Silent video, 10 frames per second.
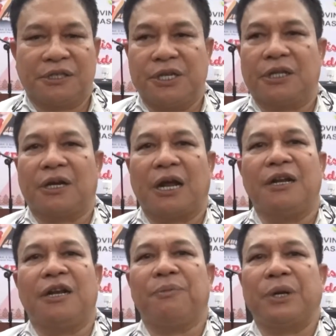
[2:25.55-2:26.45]

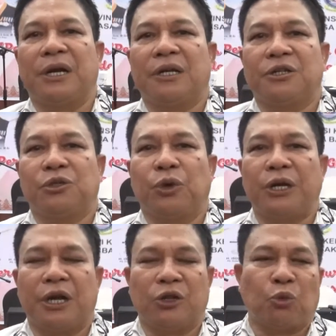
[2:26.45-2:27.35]
kesejahteraan daripada
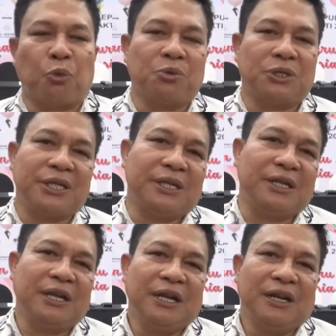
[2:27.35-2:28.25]
sesuai dengan topopsi
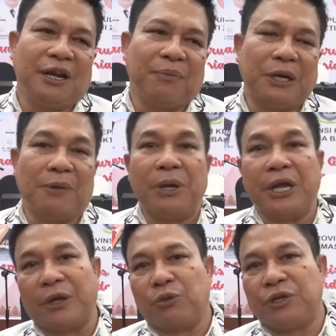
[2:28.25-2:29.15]
daripada
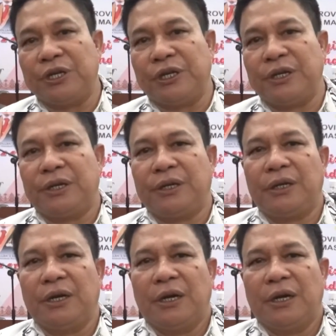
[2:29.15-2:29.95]
PGR itu sendiri,